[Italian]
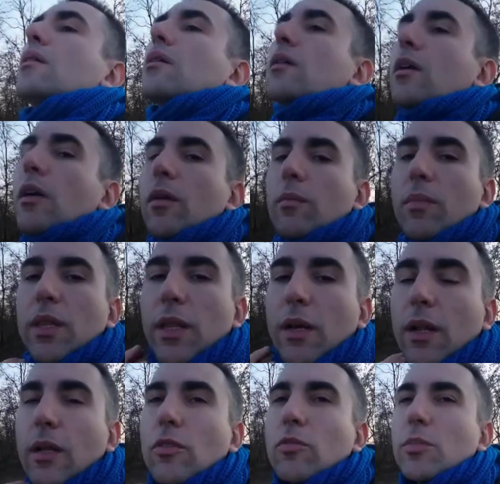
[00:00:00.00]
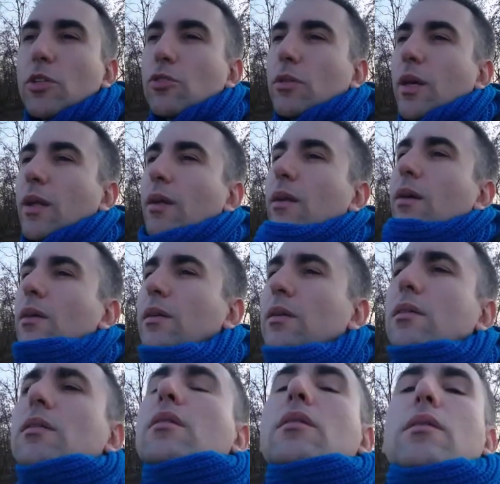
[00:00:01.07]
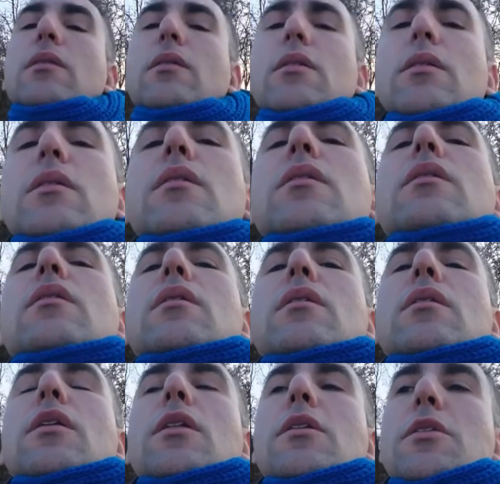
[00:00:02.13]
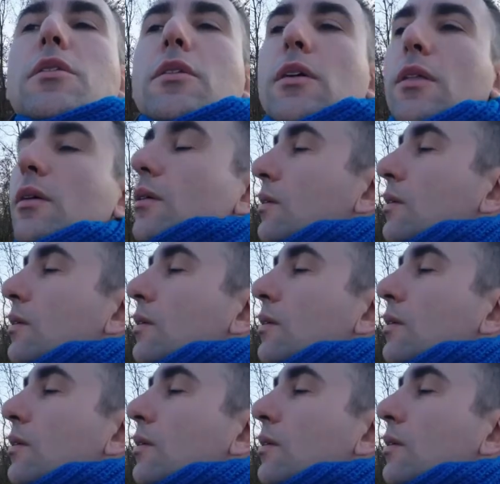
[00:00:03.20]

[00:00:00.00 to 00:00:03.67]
che mi ha regalato mia sorella dell'Inter.